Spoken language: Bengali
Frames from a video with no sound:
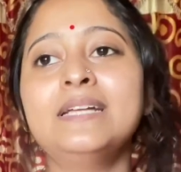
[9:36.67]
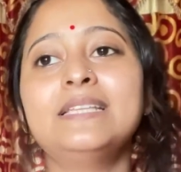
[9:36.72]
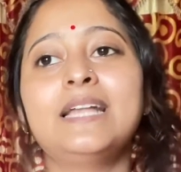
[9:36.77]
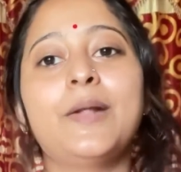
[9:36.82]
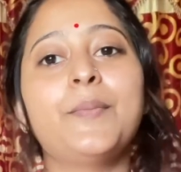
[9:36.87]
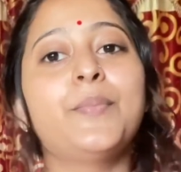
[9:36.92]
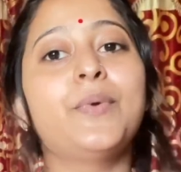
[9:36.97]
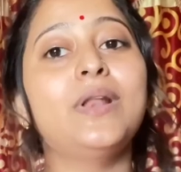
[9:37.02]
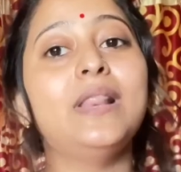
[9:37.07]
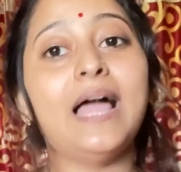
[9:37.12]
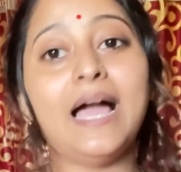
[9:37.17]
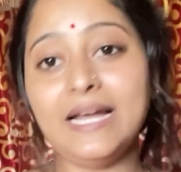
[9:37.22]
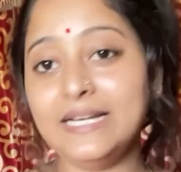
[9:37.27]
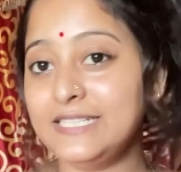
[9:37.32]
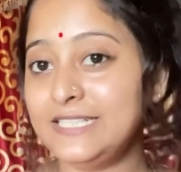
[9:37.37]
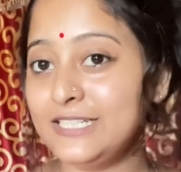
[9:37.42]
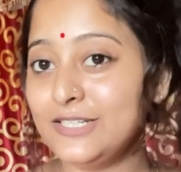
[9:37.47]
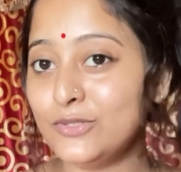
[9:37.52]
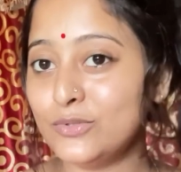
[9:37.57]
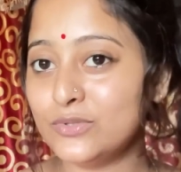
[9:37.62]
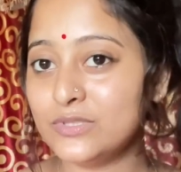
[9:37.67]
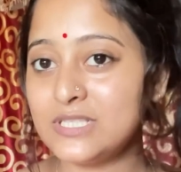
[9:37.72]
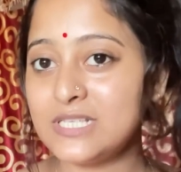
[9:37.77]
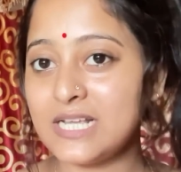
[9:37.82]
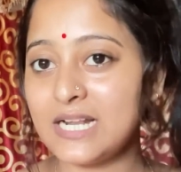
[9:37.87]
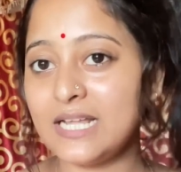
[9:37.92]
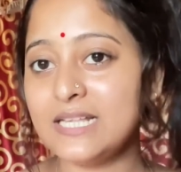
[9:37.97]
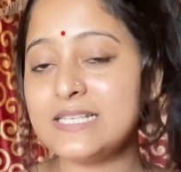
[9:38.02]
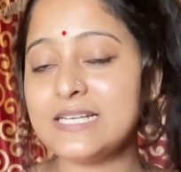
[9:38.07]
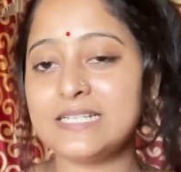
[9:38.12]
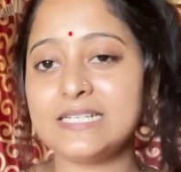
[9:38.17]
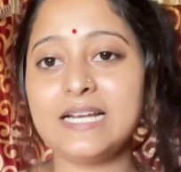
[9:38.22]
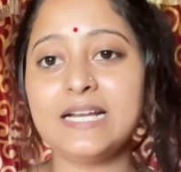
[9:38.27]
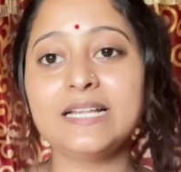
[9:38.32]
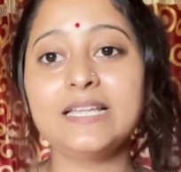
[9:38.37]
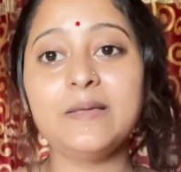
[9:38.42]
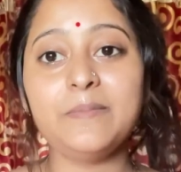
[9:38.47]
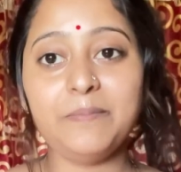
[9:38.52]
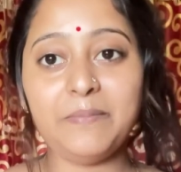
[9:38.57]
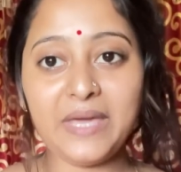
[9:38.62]
তারপর লাইটিং হচ্ছে না যেটা আর
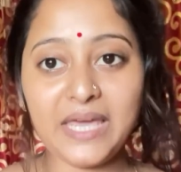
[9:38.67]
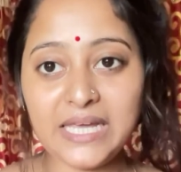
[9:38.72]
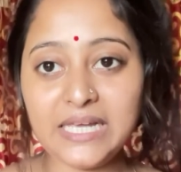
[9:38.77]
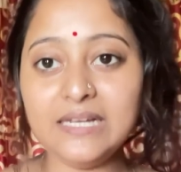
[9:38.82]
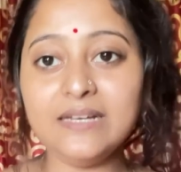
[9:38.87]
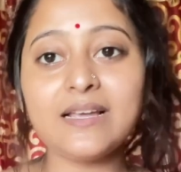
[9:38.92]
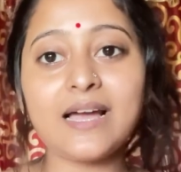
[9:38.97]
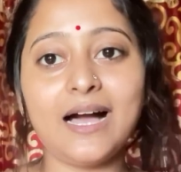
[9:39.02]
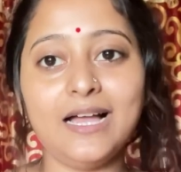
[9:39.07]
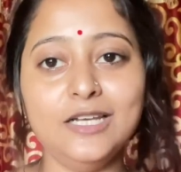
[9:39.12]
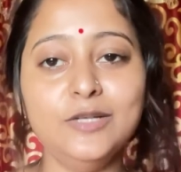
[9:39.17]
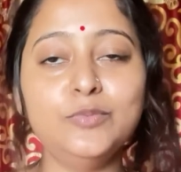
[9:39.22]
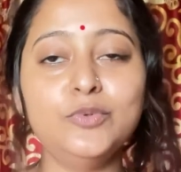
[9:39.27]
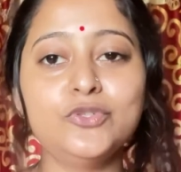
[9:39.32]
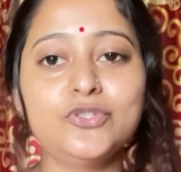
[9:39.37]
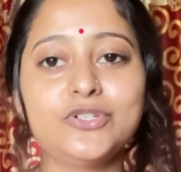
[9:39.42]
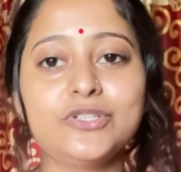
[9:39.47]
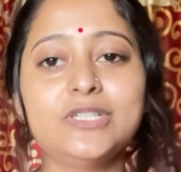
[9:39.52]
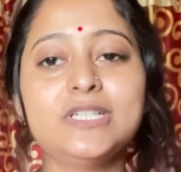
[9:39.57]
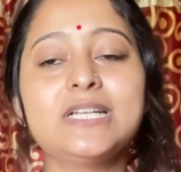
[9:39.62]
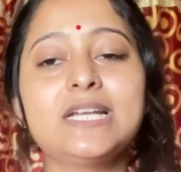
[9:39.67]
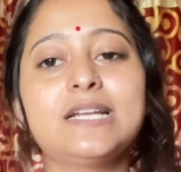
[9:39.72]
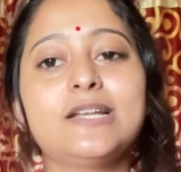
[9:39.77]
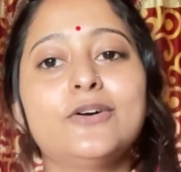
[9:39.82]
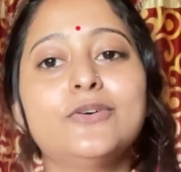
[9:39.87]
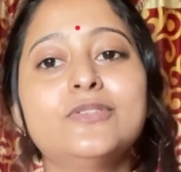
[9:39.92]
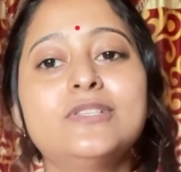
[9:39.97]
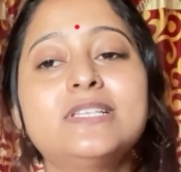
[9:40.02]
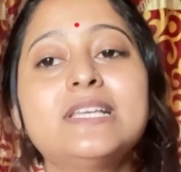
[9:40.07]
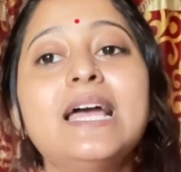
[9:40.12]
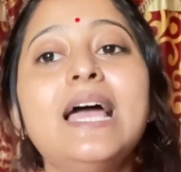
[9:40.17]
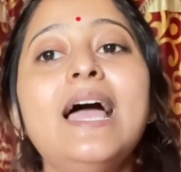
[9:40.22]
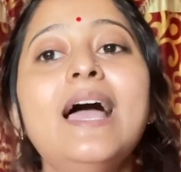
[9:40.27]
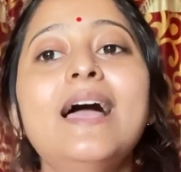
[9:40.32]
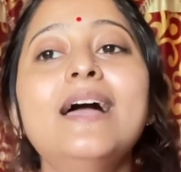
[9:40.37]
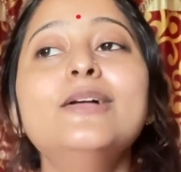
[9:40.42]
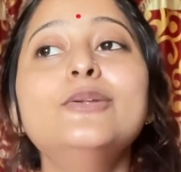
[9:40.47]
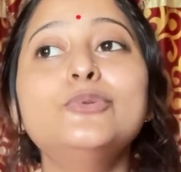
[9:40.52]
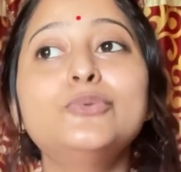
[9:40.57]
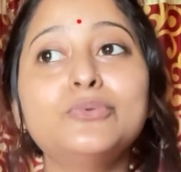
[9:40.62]
কি মেইন কালী পুজোতে সেটা হচ্ছে
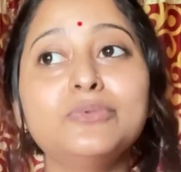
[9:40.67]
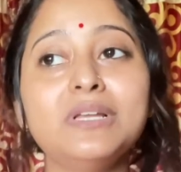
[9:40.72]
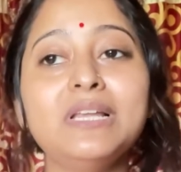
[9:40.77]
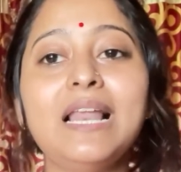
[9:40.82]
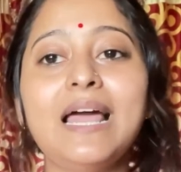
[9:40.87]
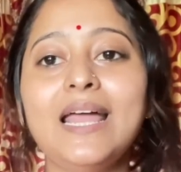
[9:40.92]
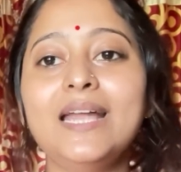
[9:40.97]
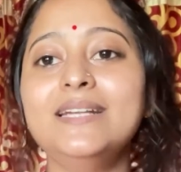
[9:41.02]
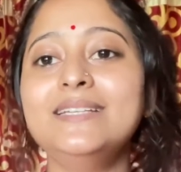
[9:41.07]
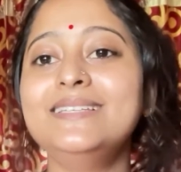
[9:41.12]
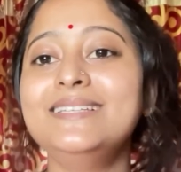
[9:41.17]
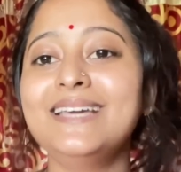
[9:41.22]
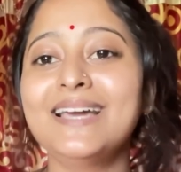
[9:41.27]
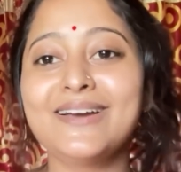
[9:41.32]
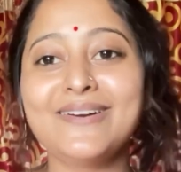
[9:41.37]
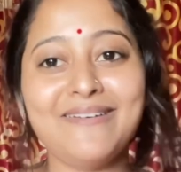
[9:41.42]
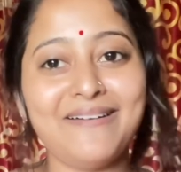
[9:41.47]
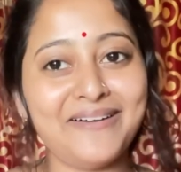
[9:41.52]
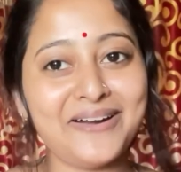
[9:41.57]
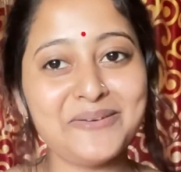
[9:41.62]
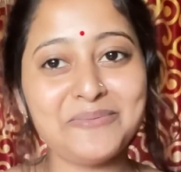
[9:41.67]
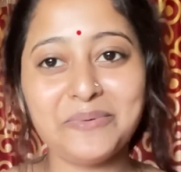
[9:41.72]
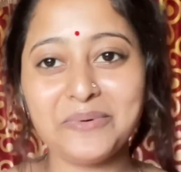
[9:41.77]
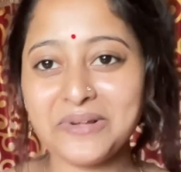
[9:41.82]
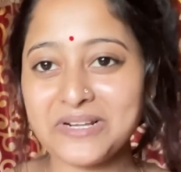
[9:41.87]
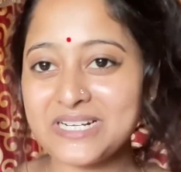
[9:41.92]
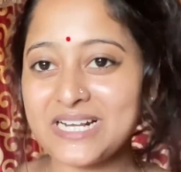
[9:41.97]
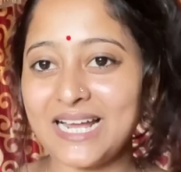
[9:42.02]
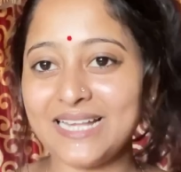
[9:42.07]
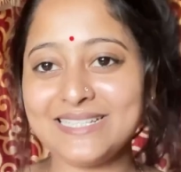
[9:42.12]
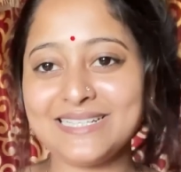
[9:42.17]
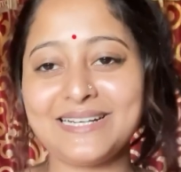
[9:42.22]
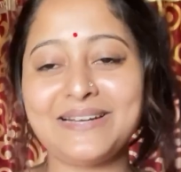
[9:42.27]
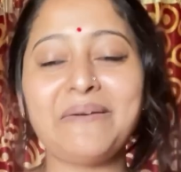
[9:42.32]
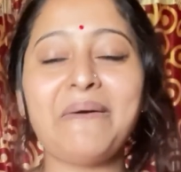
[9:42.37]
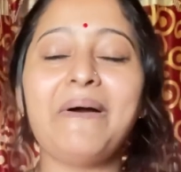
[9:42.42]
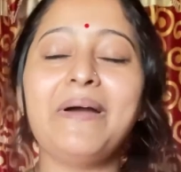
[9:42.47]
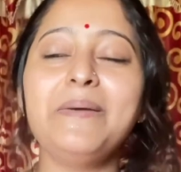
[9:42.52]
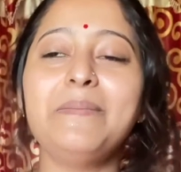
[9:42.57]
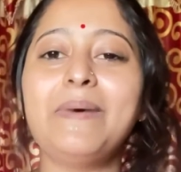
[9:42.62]
টুনি লাইট দিয়ে ঘর পুরো সাজানো
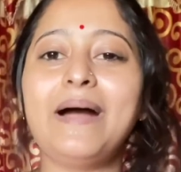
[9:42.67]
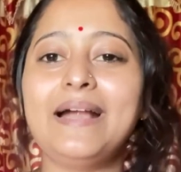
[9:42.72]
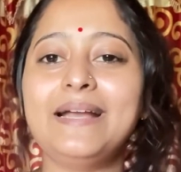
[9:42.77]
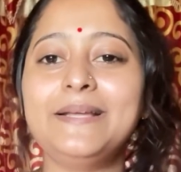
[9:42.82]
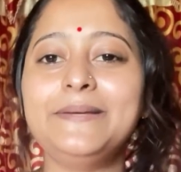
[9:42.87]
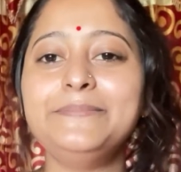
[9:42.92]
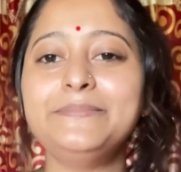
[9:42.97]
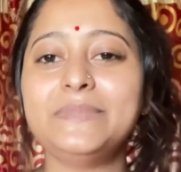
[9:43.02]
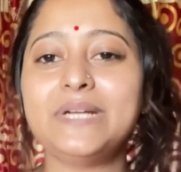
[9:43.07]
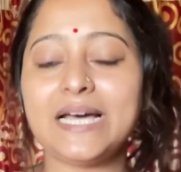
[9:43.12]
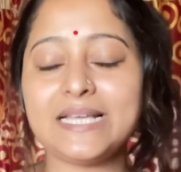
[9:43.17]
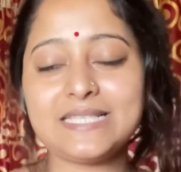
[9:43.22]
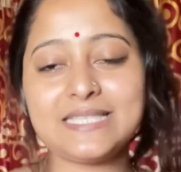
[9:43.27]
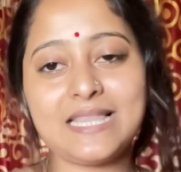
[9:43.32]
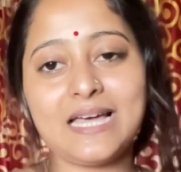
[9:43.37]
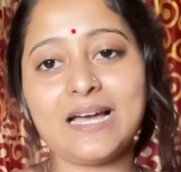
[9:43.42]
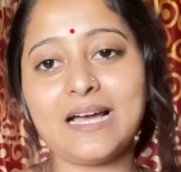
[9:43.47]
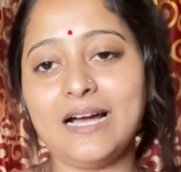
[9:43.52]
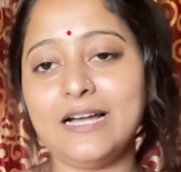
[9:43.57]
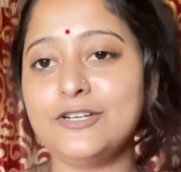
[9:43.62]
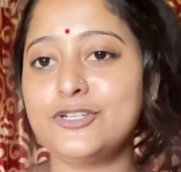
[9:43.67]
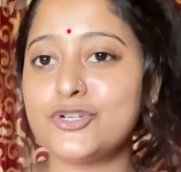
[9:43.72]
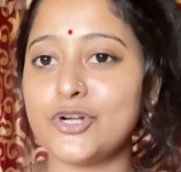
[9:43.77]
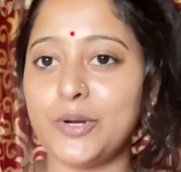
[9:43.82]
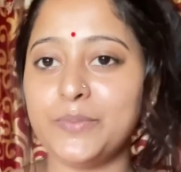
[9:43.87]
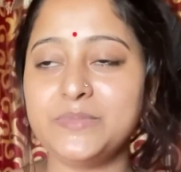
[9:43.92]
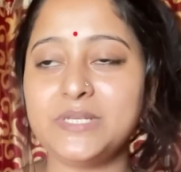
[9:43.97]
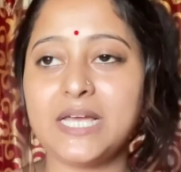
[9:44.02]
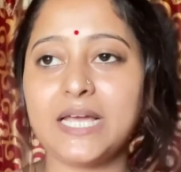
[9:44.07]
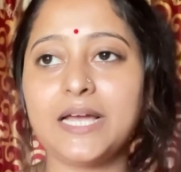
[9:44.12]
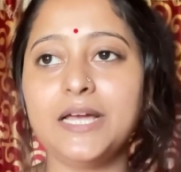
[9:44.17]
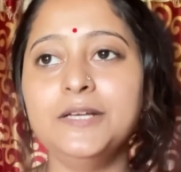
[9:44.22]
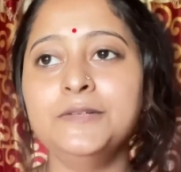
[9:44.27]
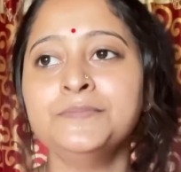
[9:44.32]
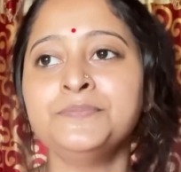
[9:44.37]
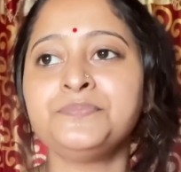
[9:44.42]
হয় বাড়ি রাস্তাঘাট সব জায়গায়